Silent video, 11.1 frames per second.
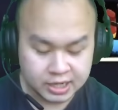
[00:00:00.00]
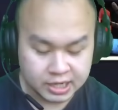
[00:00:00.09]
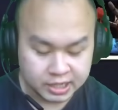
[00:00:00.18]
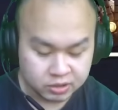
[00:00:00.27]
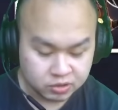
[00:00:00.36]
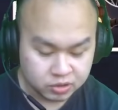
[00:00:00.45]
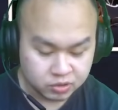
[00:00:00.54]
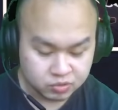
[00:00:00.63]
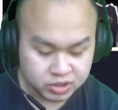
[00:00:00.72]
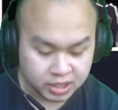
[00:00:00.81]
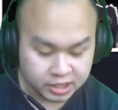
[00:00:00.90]
kalian tuh itu
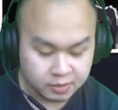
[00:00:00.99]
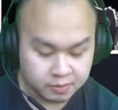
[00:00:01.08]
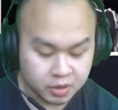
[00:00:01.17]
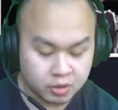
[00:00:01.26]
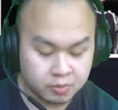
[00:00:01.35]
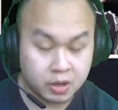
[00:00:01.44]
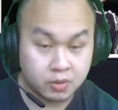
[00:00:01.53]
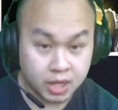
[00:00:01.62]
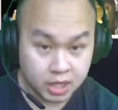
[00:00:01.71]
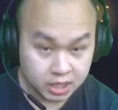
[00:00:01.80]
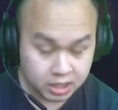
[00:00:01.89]
cari yang
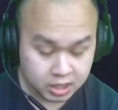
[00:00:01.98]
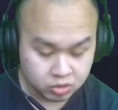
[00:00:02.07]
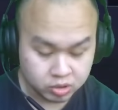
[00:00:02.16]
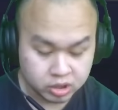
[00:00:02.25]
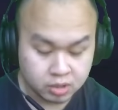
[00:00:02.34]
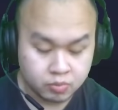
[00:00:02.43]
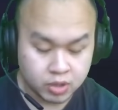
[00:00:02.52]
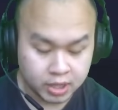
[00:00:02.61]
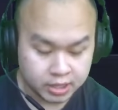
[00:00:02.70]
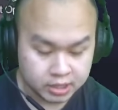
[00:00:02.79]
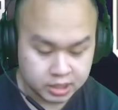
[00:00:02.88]
bawah-bawah itu kan
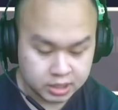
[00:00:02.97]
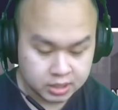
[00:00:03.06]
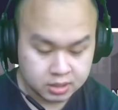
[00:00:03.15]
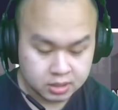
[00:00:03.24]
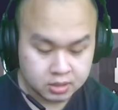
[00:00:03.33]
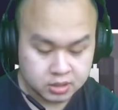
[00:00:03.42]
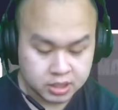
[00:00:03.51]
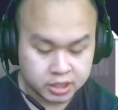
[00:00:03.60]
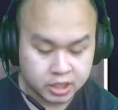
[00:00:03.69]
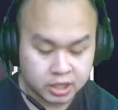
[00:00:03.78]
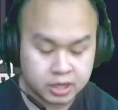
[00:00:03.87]
kebuka nanti
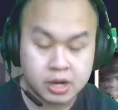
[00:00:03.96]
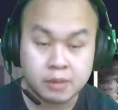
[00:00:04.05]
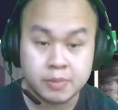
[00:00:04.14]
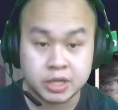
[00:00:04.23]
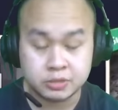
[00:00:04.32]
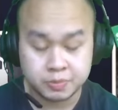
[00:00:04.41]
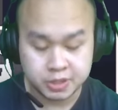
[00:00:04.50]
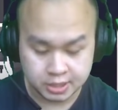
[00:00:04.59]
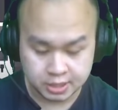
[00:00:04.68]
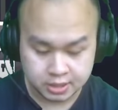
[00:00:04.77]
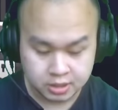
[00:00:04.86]
cari yang anda nambahin
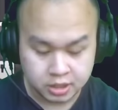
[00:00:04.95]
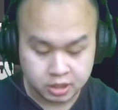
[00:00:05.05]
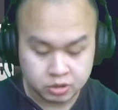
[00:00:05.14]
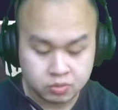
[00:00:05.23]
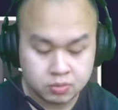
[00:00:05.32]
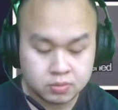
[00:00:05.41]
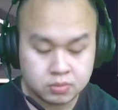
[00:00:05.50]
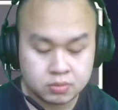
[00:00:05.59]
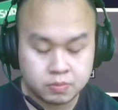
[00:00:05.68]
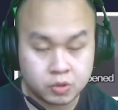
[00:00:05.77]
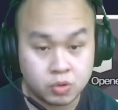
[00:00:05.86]
speednya karena itu
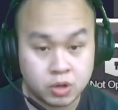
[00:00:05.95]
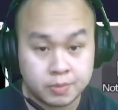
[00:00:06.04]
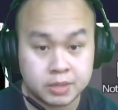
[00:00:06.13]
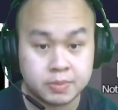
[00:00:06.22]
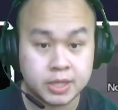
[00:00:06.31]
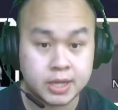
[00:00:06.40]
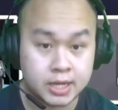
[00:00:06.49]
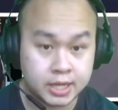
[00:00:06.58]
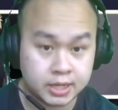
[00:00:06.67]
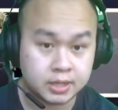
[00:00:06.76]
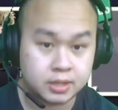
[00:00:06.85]
berguna banget bagi
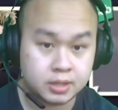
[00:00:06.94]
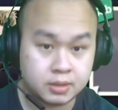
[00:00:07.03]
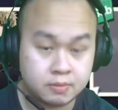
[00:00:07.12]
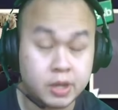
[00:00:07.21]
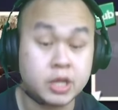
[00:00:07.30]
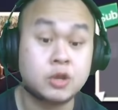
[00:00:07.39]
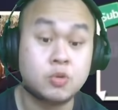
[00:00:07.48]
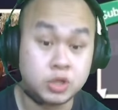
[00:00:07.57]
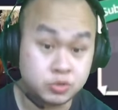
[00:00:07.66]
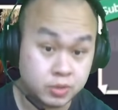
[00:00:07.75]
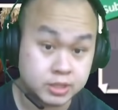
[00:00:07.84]
kalian bagi
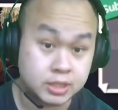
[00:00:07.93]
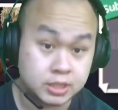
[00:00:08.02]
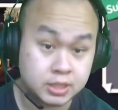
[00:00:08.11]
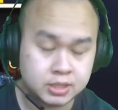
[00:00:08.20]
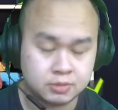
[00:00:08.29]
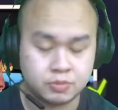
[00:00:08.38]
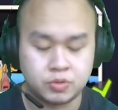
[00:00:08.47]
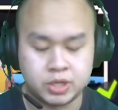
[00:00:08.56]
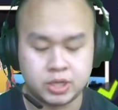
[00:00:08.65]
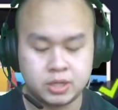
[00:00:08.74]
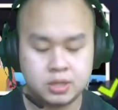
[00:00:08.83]
gue juga sih
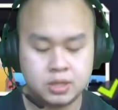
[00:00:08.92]
sebetulnya